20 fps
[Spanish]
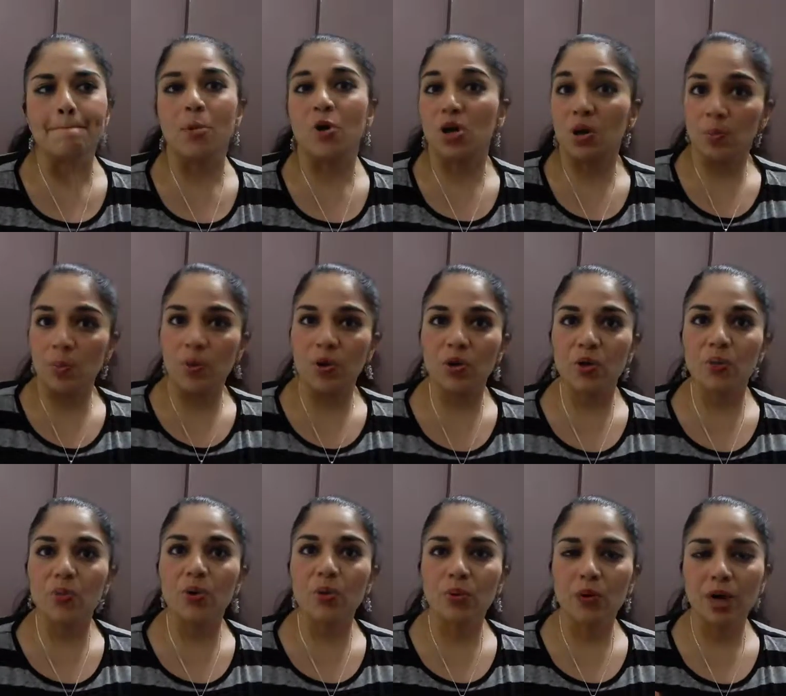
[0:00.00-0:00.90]
porque
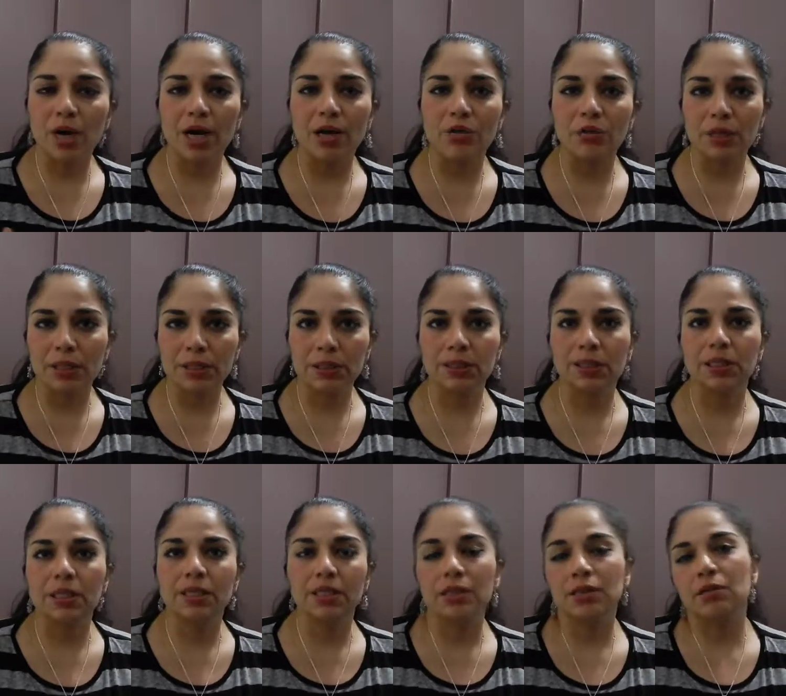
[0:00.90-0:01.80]
puedo provocar un
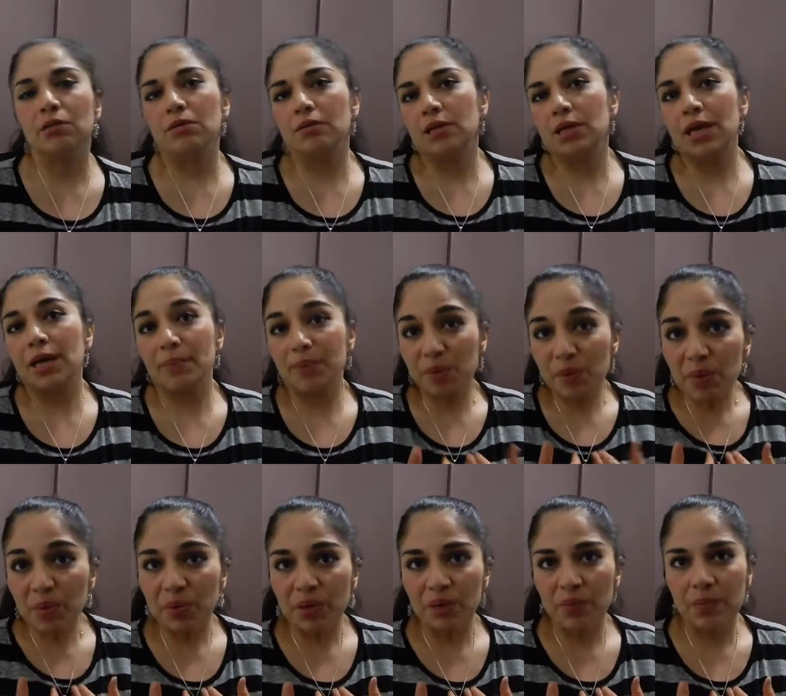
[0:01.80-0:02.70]
accidente donde a mí
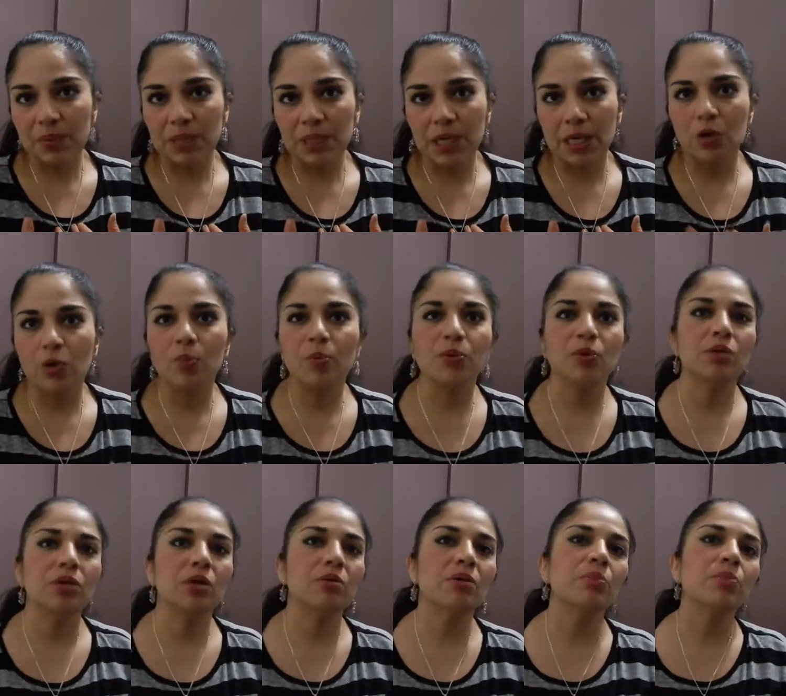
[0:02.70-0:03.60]
me pueda pasar algo,
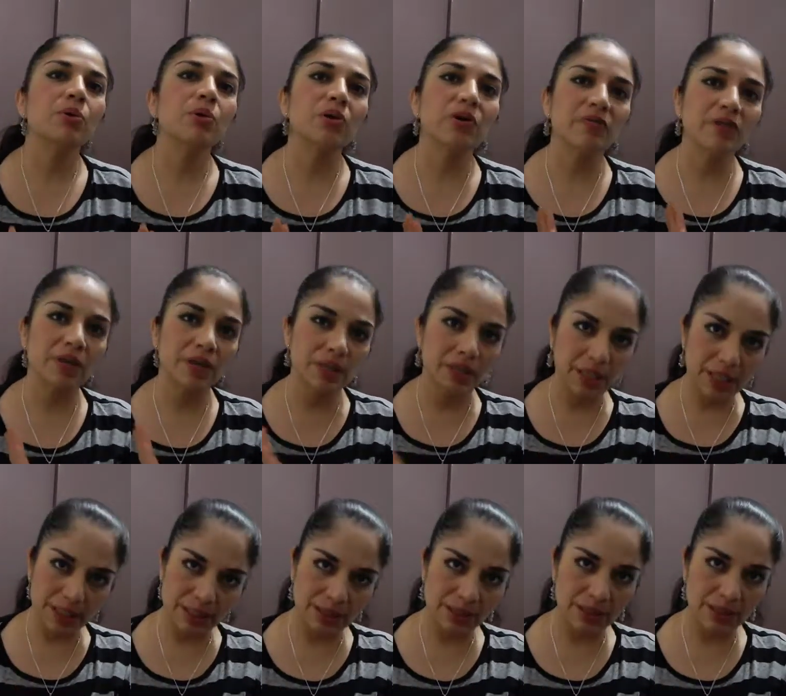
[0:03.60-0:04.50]
pero también puedo
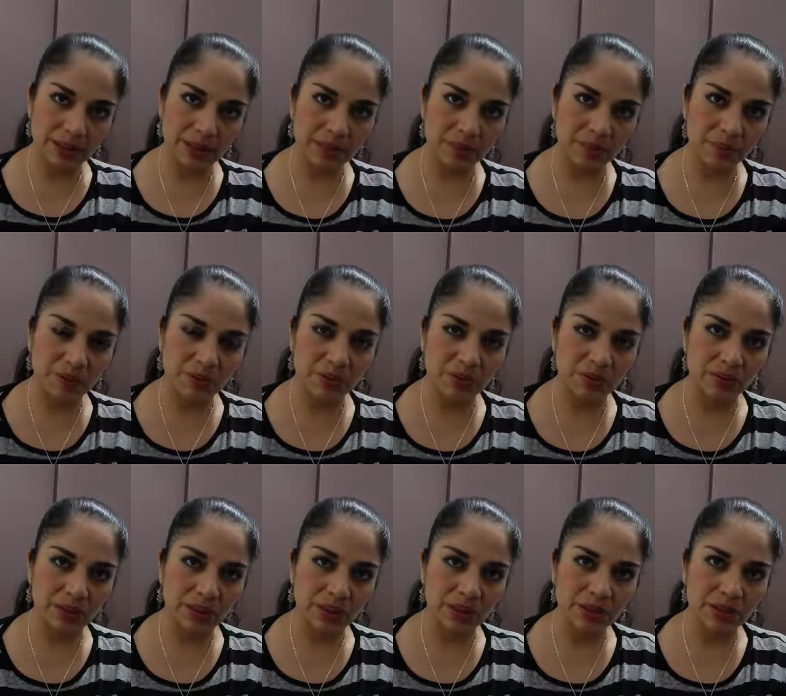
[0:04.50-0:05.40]
afectar a terceras
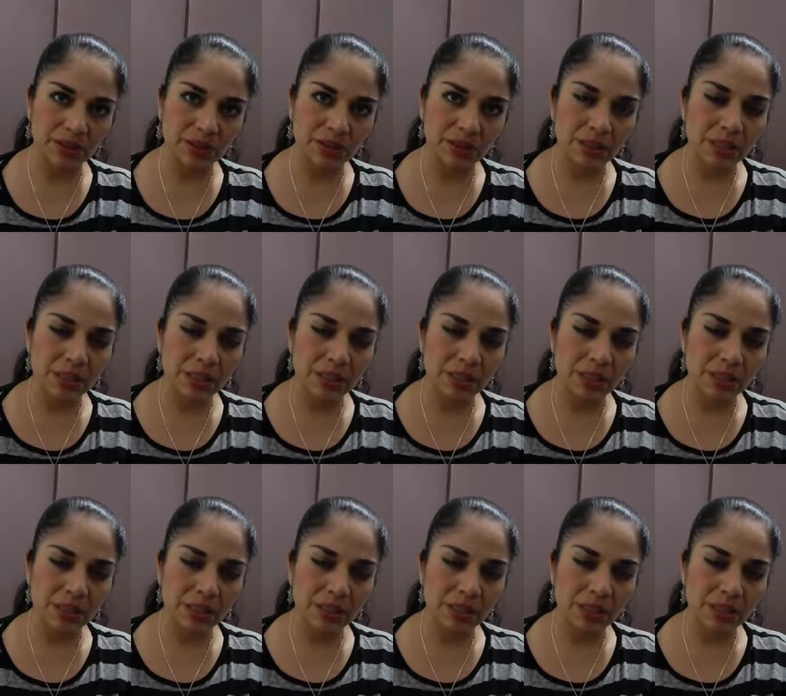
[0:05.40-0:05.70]
personas.